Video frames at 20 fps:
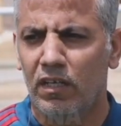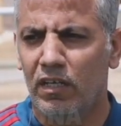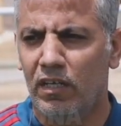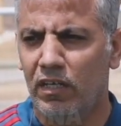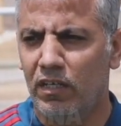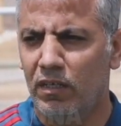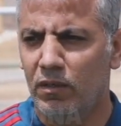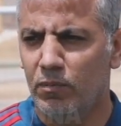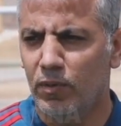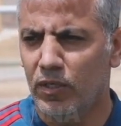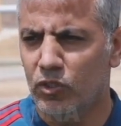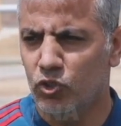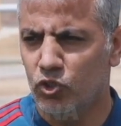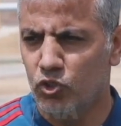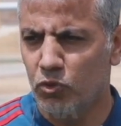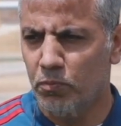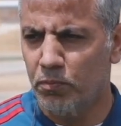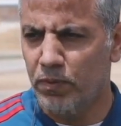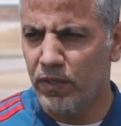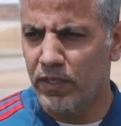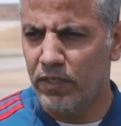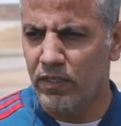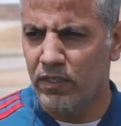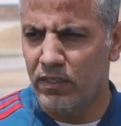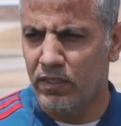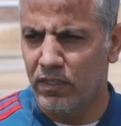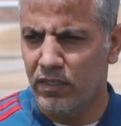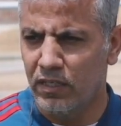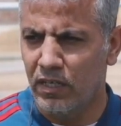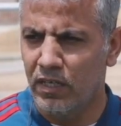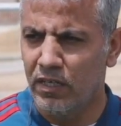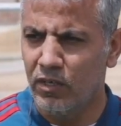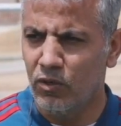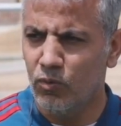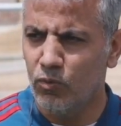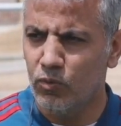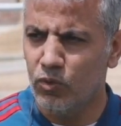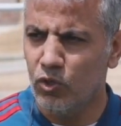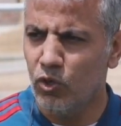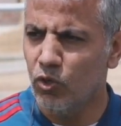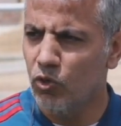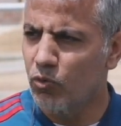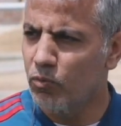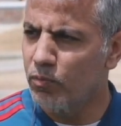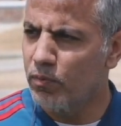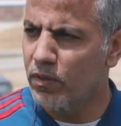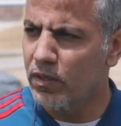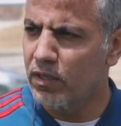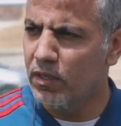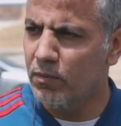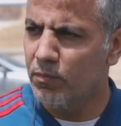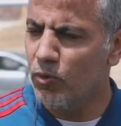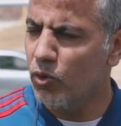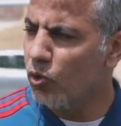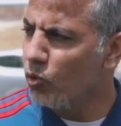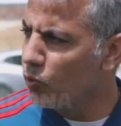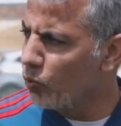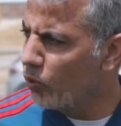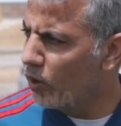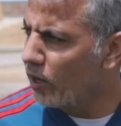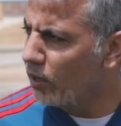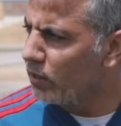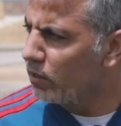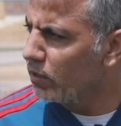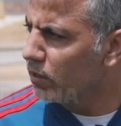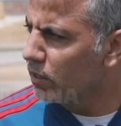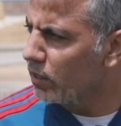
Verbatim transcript: اللي بعض الشبان آه، انهم دخلوا بقوه